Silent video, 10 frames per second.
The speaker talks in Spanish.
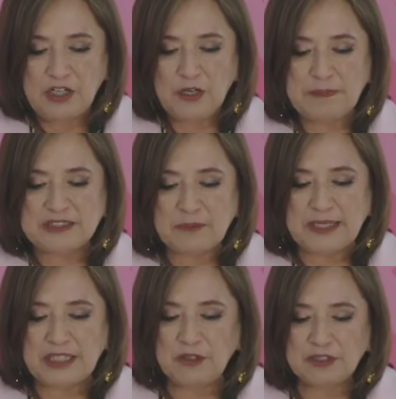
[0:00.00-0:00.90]
López
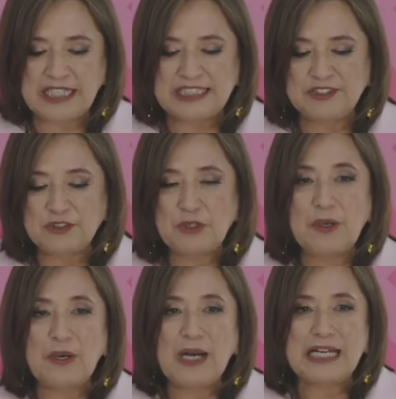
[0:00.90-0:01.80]
Obrador
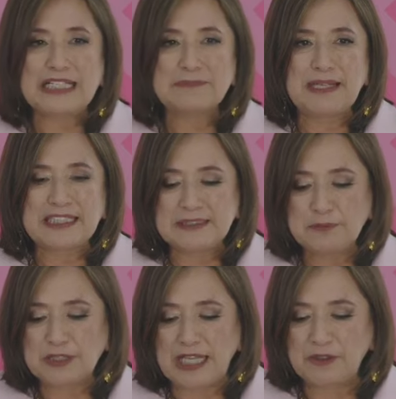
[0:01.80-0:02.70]
traicionó a las
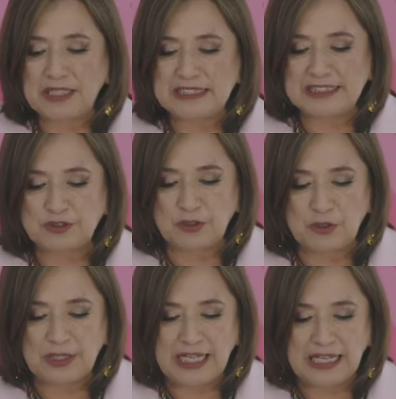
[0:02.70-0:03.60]
madres buscadoras de
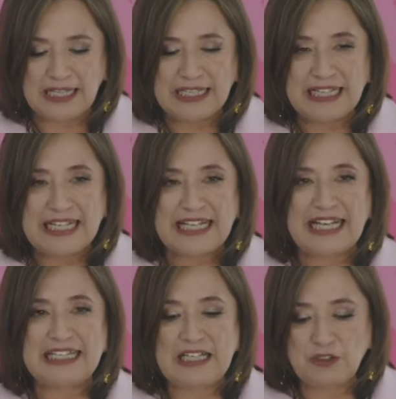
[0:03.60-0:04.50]
Sonora,
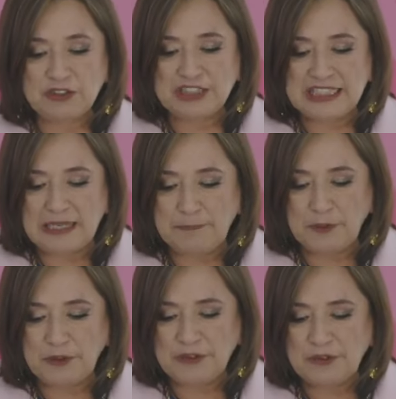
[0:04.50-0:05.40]
que dejó sin
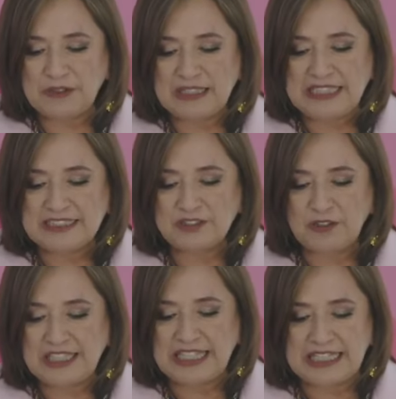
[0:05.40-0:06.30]
apoyo ni
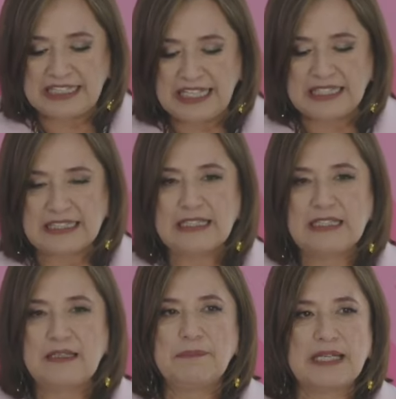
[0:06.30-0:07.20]
solidaridad
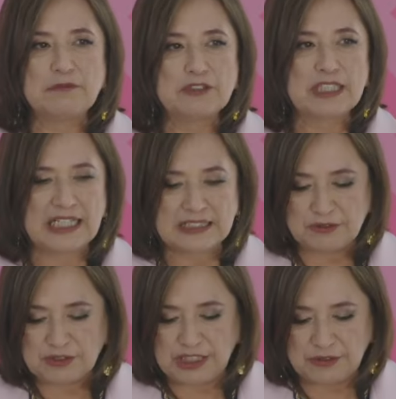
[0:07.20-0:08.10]
para buscar a
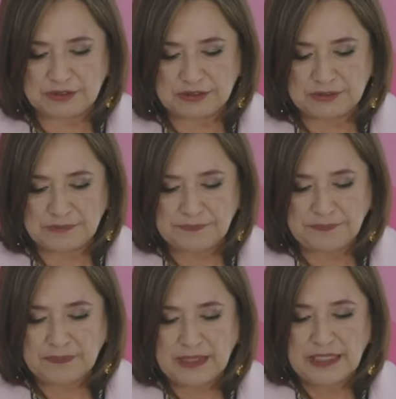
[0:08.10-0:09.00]
sus hijos.
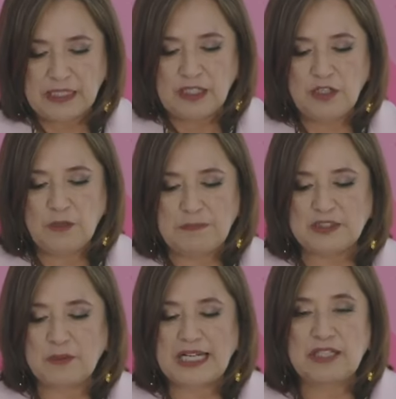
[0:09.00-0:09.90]

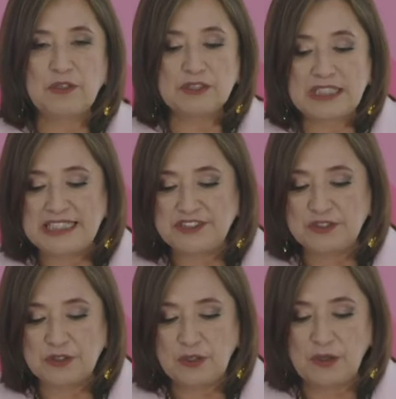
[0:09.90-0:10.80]
López Obrador
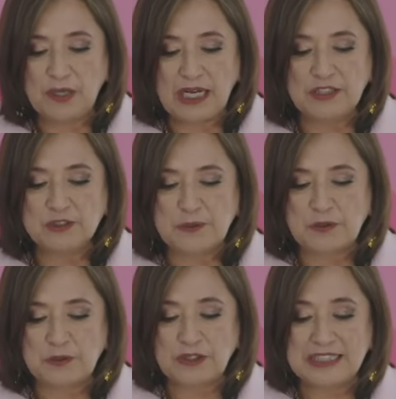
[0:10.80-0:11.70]
traicionó a los
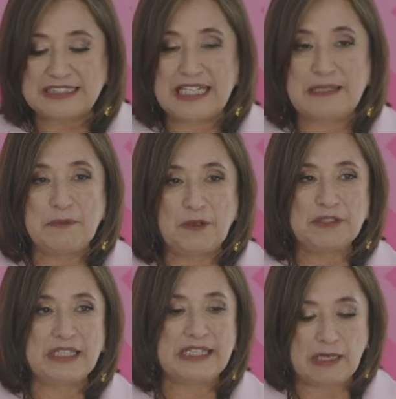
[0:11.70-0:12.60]
productores de
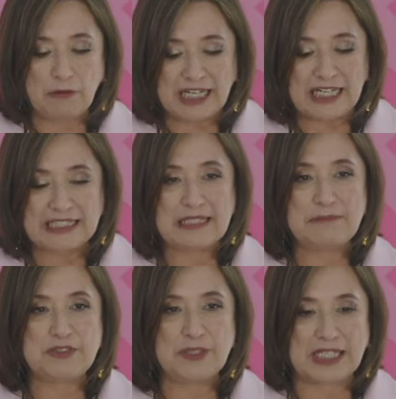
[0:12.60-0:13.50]
limón y aguacate
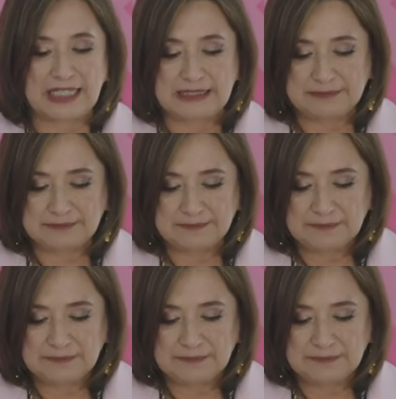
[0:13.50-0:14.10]
en Michoacán.